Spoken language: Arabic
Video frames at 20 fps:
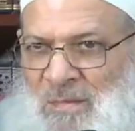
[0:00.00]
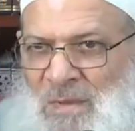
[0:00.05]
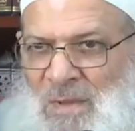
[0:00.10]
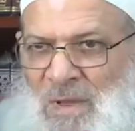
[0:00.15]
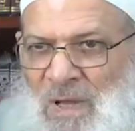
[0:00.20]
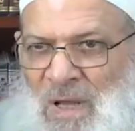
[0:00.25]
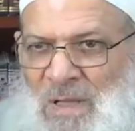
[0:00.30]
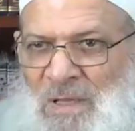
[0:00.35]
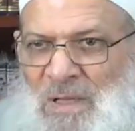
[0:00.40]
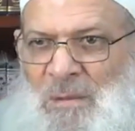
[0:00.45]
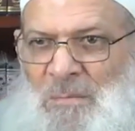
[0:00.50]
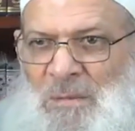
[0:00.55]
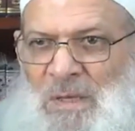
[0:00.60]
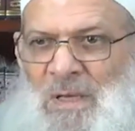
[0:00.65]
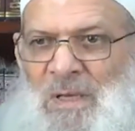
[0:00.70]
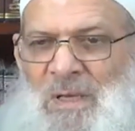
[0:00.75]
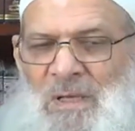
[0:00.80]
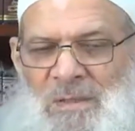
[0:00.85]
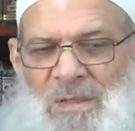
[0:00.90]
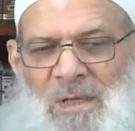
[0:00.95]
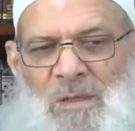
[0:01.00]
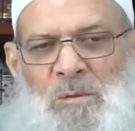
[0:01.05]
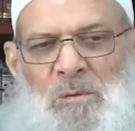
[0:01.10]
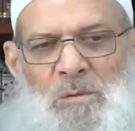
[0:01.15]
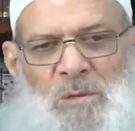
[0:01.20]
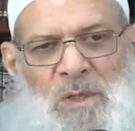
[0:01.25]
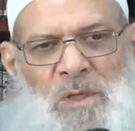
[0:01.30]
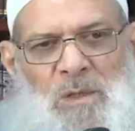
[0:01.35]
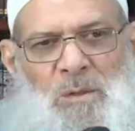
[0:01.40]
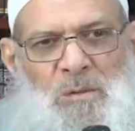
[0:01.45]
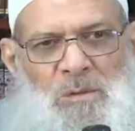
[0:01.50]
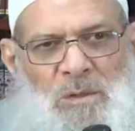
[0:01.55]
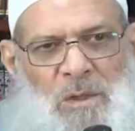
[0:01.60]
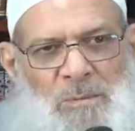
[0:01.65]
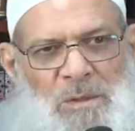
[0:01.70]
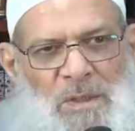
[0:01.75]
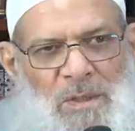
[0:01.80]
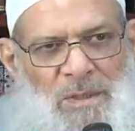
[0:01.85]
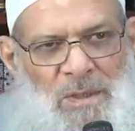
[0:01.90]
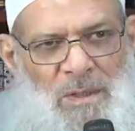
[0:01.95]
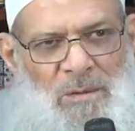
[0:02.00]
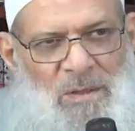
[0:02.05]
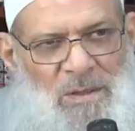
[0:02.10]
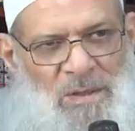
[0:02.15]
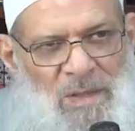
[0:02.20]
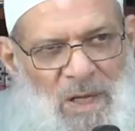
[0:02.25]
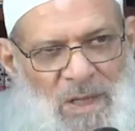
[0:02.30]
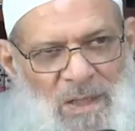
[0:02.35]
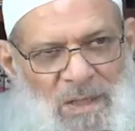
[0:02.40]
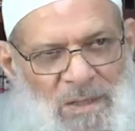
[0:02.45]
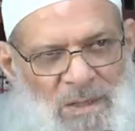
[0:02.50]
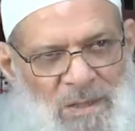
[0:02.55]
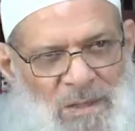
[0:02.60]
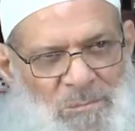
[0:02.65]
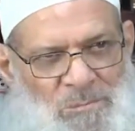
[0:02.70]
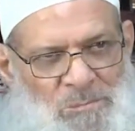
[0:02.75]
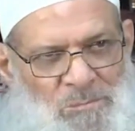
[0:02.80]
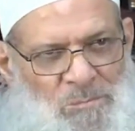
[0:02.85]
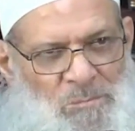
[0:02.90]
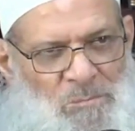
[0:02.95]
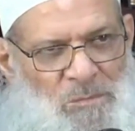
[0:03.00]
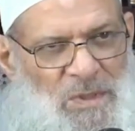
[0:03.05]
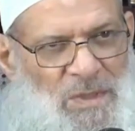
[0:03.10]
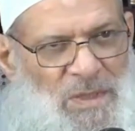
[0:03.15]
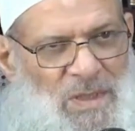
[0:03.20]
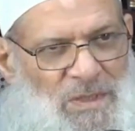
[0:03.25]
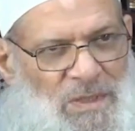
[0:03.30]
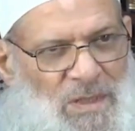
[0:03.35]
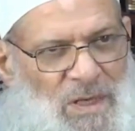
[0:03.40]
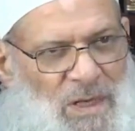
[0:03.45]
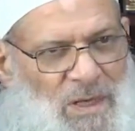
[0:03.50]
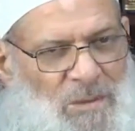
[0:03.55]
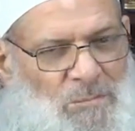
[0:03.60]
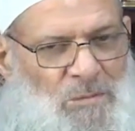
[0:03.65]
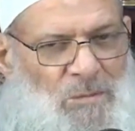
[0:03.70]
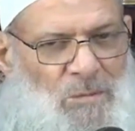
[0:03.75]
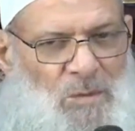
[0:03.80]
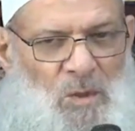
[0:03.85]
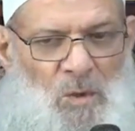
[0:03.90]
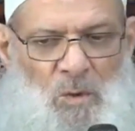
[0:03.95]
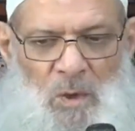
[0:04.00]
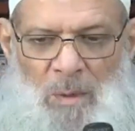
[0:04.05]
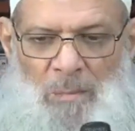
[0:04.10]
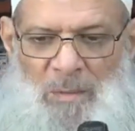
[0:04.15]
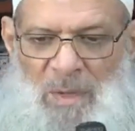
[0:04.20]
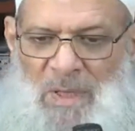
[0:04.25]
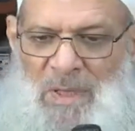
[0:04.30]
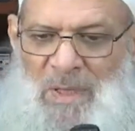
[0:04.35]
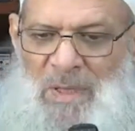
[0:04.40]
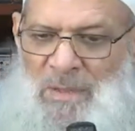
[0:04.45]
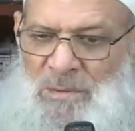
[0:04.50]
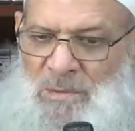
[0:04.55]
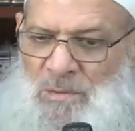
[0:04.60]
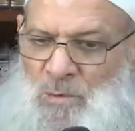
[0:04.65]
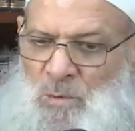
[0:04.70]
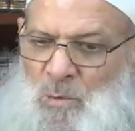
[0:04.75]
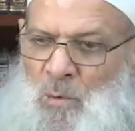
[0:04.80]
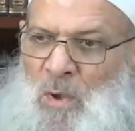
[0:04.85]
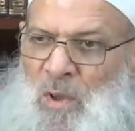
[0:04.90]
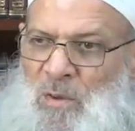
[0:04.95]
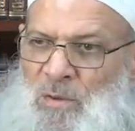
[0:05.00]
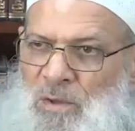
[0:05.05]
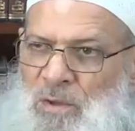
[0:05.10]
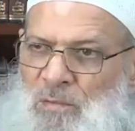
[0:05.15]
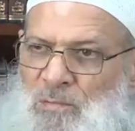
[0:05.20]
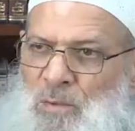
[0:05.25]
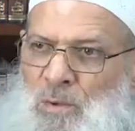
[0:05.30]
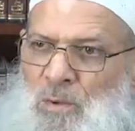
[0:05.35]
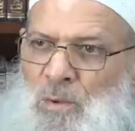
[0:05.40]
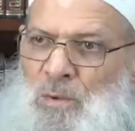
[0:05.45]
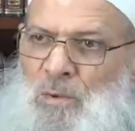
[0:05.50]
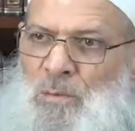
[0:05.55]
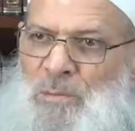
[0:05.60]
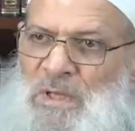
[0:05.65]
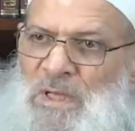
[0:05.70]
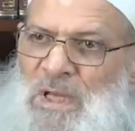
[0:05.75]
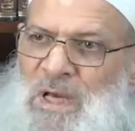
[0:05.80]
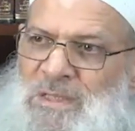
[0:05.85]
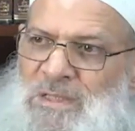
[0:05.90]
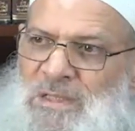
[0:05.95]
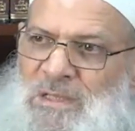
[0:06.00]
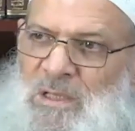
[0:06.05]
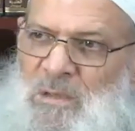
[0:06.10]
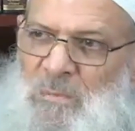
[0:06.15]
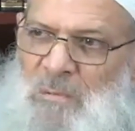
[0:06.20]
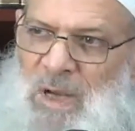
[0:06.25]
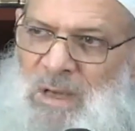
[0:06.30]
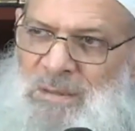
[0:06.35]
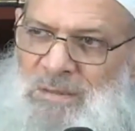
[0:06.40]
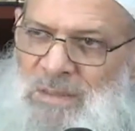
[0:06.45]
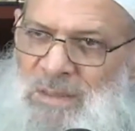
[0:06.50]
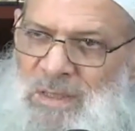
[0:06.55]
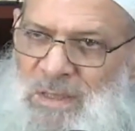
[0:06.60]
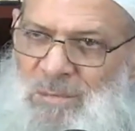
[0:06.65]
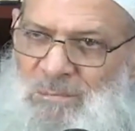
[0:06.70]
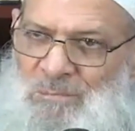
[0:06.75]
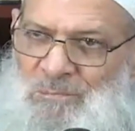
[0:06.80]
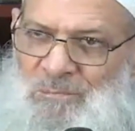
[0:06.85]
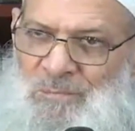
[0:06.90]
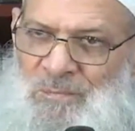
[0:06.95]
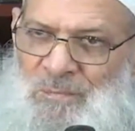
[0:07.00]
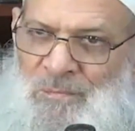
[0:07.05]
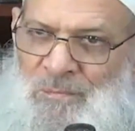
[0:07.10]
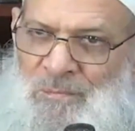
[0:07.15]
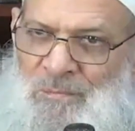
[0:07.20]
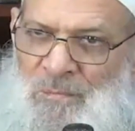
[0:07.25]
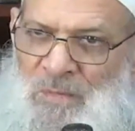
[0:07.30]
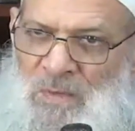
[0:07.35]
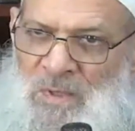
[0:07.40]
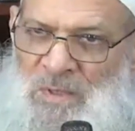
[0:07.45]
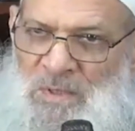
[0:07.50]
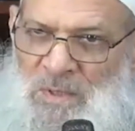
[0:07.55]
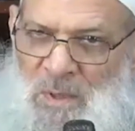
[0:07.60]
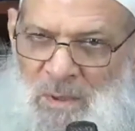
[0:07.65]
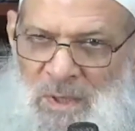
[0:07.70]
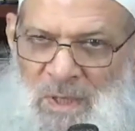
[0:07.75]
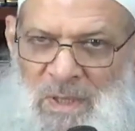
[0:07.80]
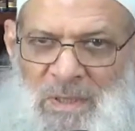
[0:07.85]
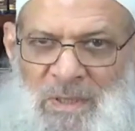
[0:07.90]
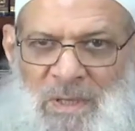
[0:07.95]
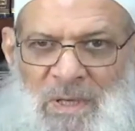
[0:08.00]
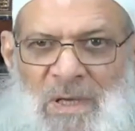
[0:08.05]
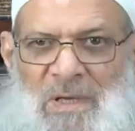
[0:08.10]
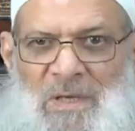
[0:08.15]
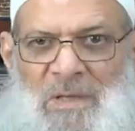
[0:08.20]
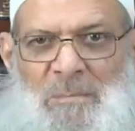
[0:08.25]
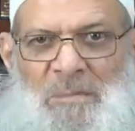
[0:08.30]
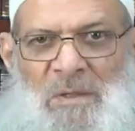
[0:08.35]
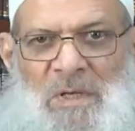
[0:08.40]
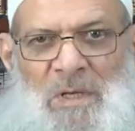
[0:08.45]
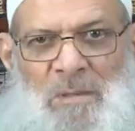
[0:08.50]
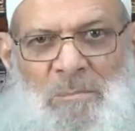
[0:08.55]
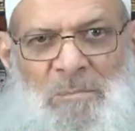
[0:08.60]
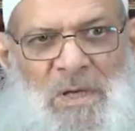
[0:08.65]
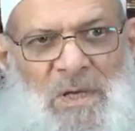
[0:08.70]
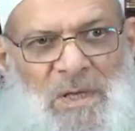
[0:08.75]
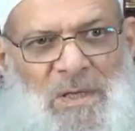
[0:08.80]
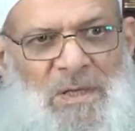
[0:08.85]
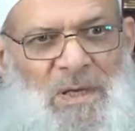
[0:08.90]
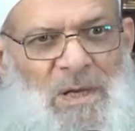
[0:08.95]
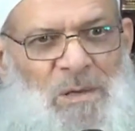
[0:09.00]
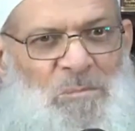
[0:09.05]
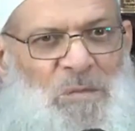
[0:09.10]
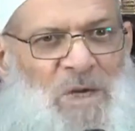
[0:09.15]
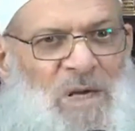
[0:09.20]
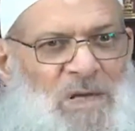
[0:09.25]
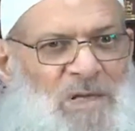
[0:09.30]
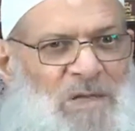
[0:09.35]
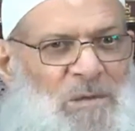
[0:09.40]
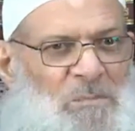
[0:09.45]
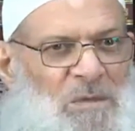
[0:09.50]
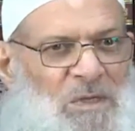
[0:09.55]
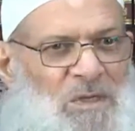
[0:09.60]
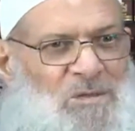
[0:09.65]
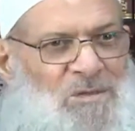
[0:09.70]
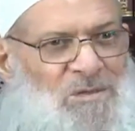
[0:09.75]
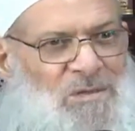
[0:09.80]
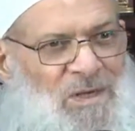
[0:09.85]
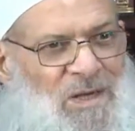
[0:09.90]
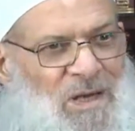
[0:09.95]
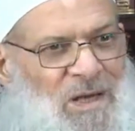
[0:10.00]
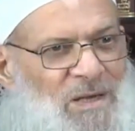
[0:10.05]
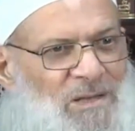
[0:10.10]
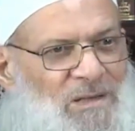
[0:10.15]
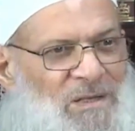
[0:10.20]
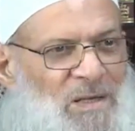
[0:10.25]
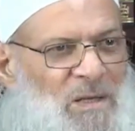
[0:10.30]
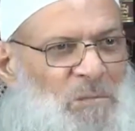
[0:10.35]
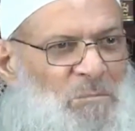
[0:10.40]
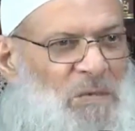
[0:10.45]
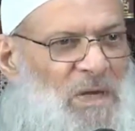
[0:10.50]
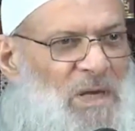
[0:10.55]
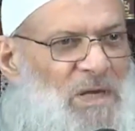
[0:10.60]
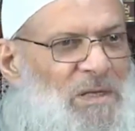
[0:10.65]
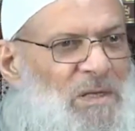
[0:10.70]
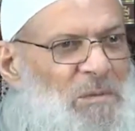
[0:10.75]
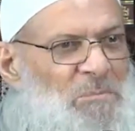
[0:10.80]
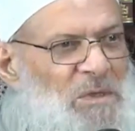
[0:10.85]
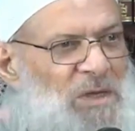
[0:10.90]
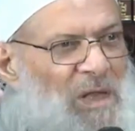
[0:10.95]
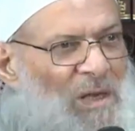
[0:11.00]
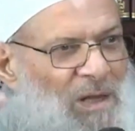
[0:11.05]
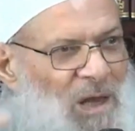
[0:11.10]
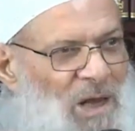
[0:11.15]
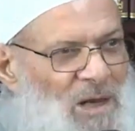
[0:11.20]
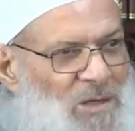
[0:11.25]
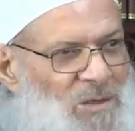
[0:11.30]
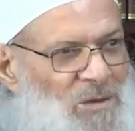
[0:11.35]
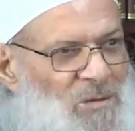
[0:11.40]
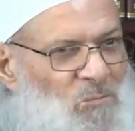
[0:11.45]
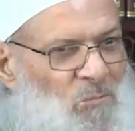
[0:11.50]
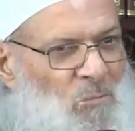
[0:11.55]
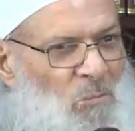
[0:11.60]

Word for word: لأن ما آتاه الله تبارك وتعالى من النعم هو ما يوظفه من أجل المعصية سواء كان من المال أم كان من الصحة أم كان من العقل